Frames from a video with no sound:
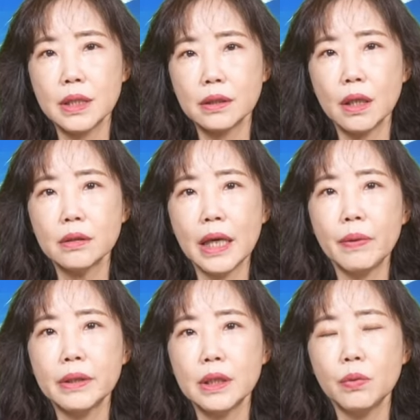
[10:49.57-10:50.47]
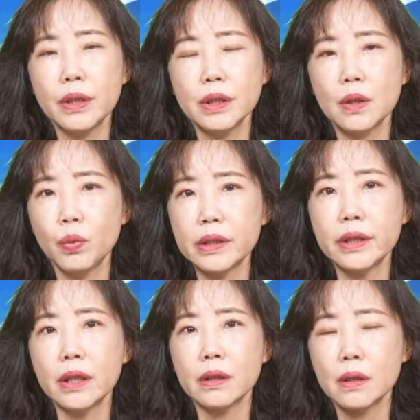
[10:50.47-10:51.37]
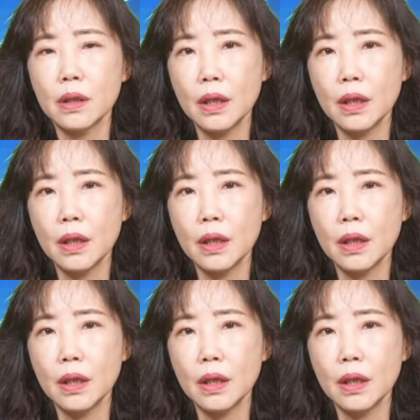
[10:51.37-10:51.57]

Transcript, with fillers: 讲到台湾地位呢未定，